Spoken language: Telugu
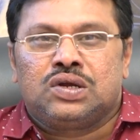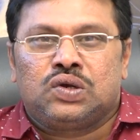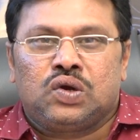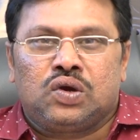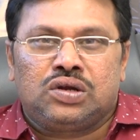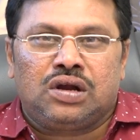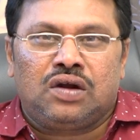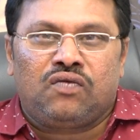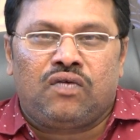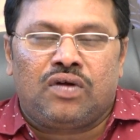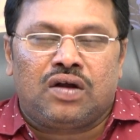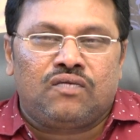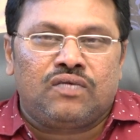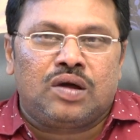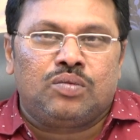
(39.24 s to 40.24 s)
సోషల్
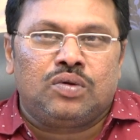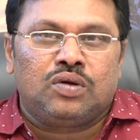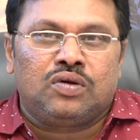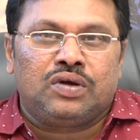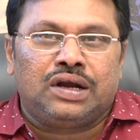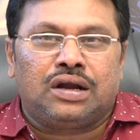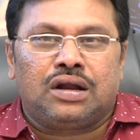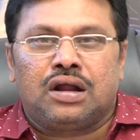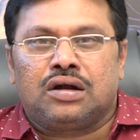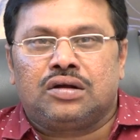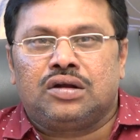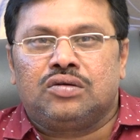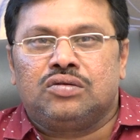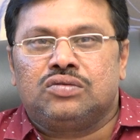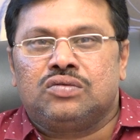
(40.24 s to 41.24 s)
ప్లాట్ఫామ్లో
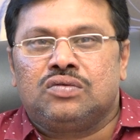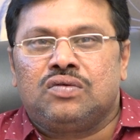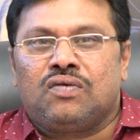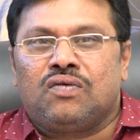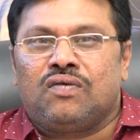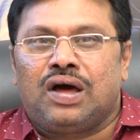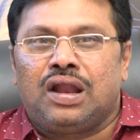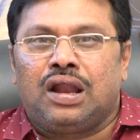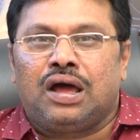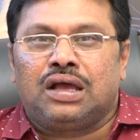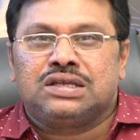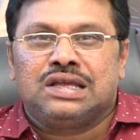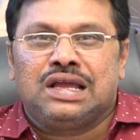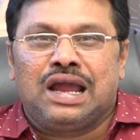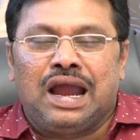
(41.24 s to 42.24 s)
ఇంటరాక్ట్ అవుతూ వాళ్ళ
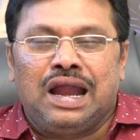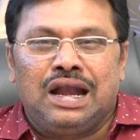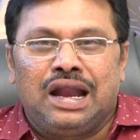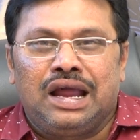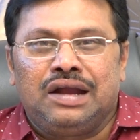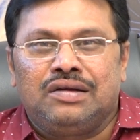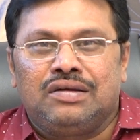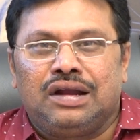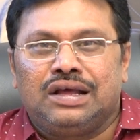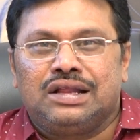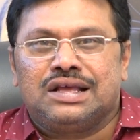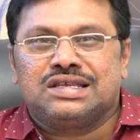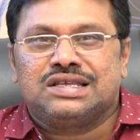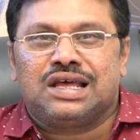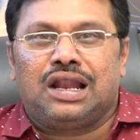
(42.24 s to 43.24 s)
గైడ్లైన్
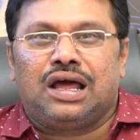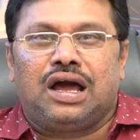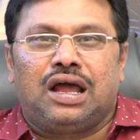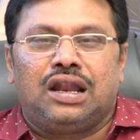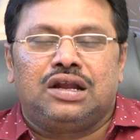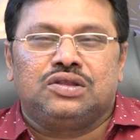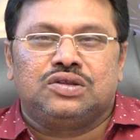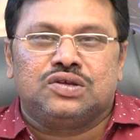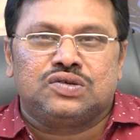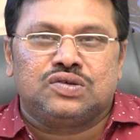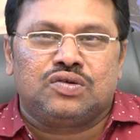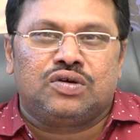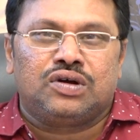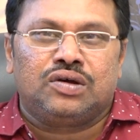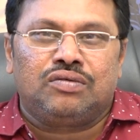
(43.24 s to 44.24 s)
లేదా సలహాలను
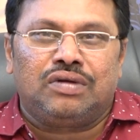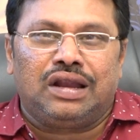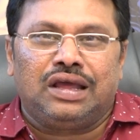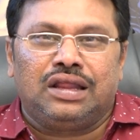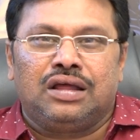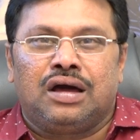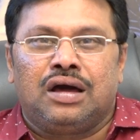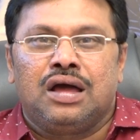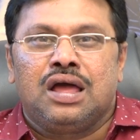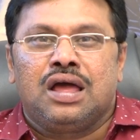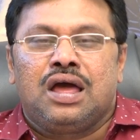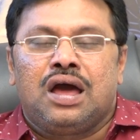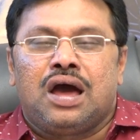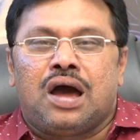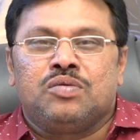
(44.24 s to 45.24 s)
తీసుకోవడం లేదా
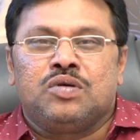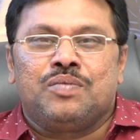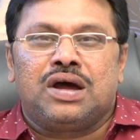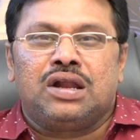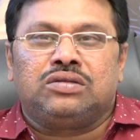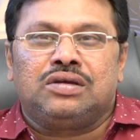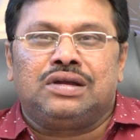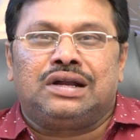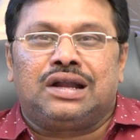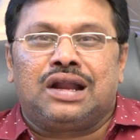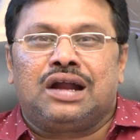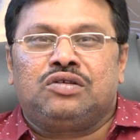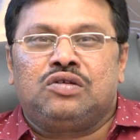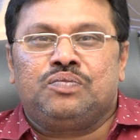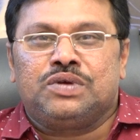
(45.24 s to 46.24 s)
అభిమానులతో
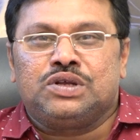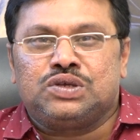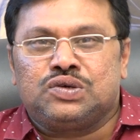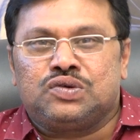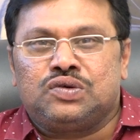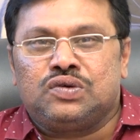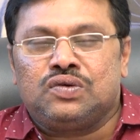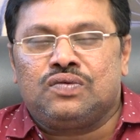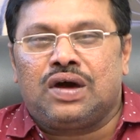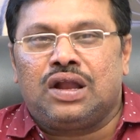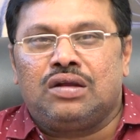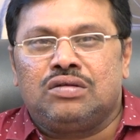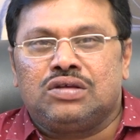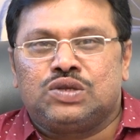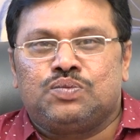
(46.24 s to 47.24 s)
ఇంటరాక్ట్ పెంచుకుంటూ
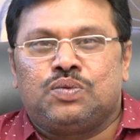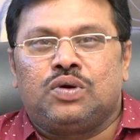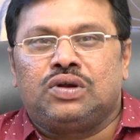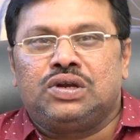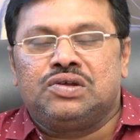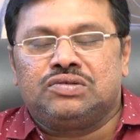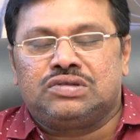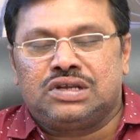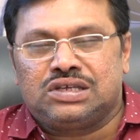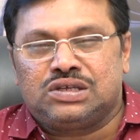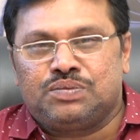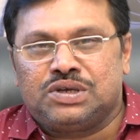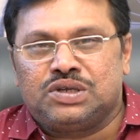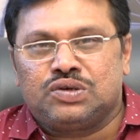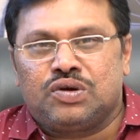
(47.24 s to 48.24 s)
వాళ్ళలో స్పోర్టివ్స్నెస్
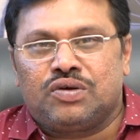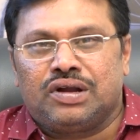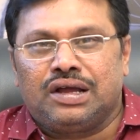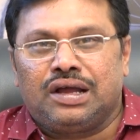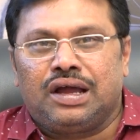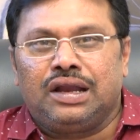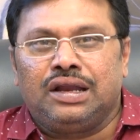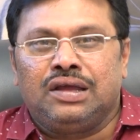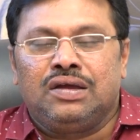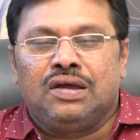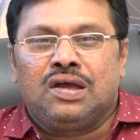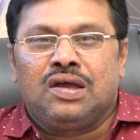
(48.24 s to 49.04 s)
పెంచుకోవడం కానీ